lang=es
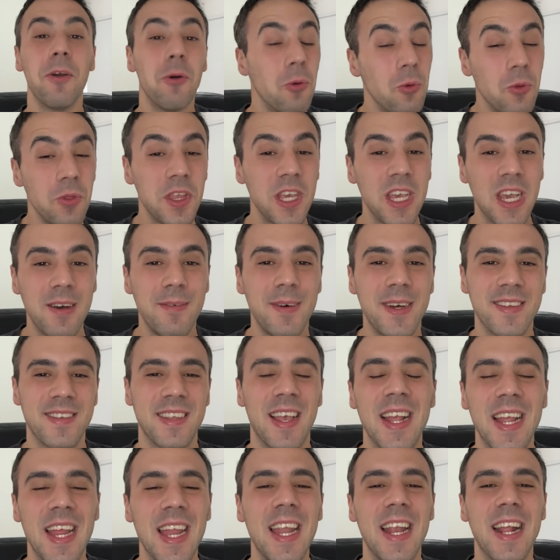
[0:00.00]
Un día más
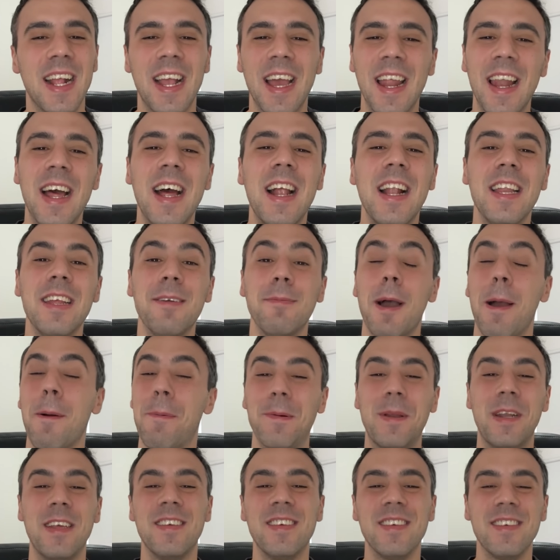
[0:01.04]
aquí en el canal y más
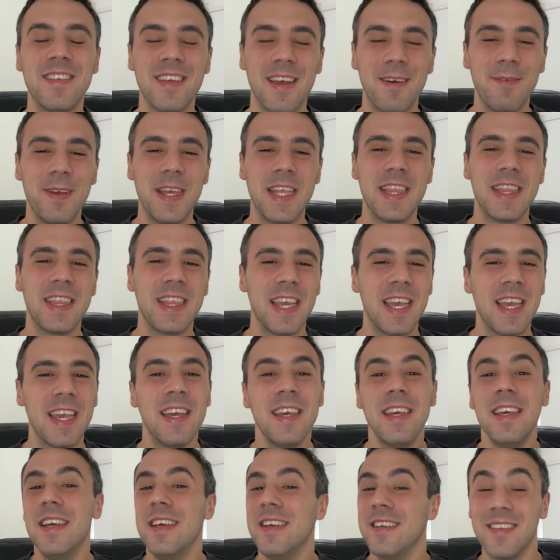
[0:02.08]
precisamente,
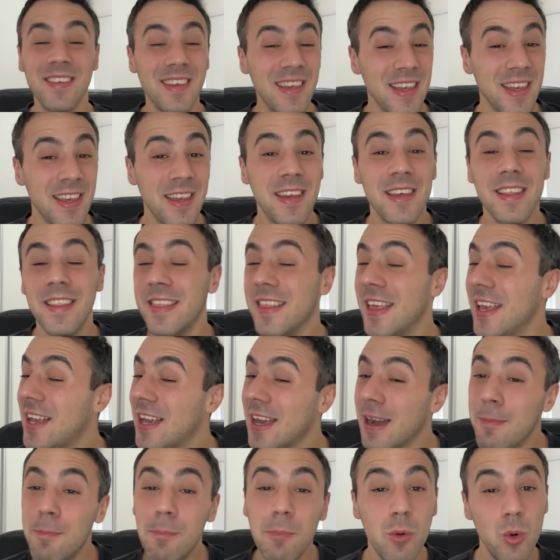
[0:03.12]
sí,
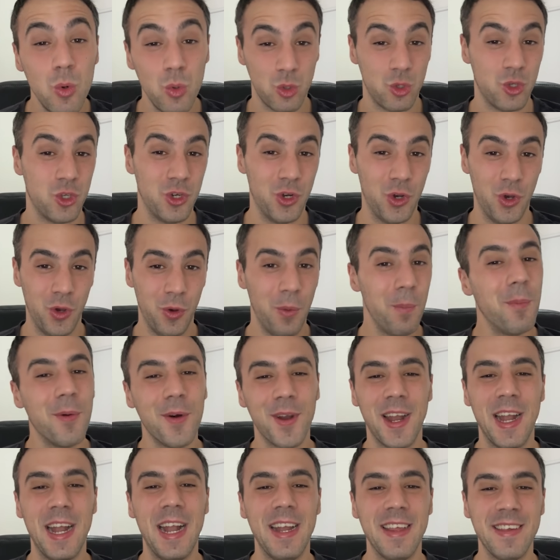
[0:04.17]
deja mucho por
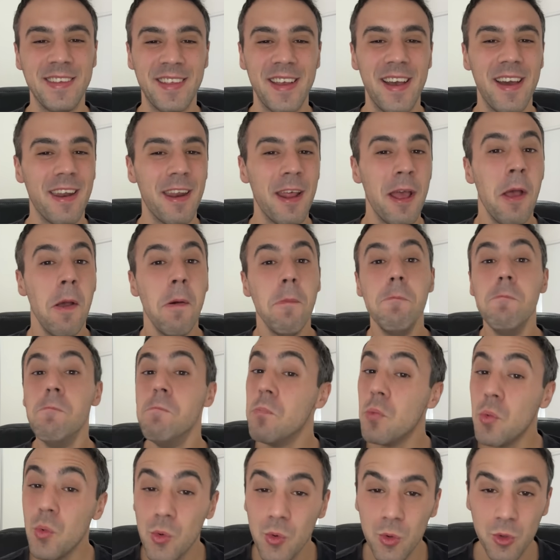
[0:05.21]
analizar,
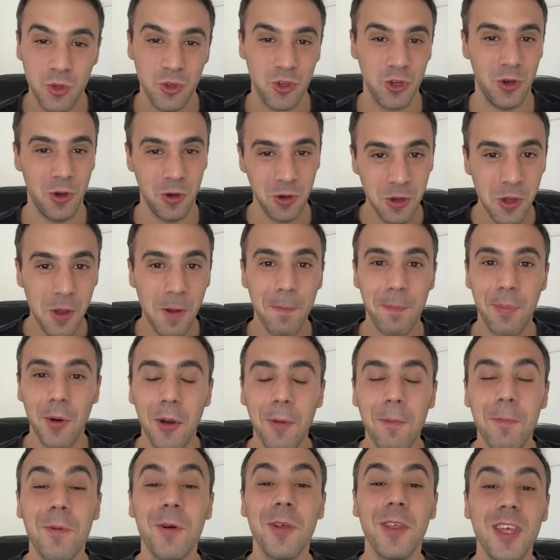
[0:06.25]
mucho
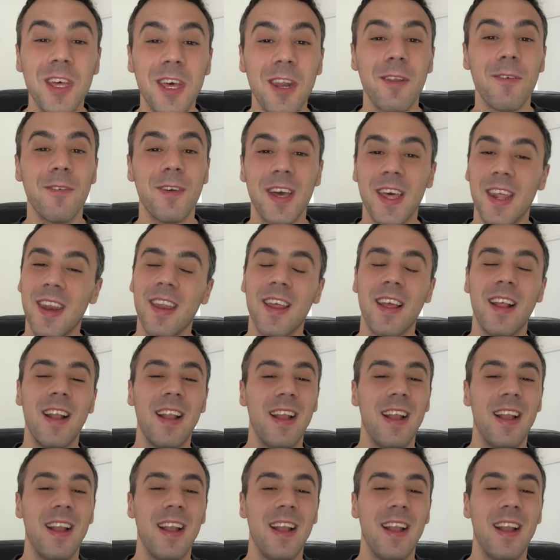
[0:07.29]
por poder ver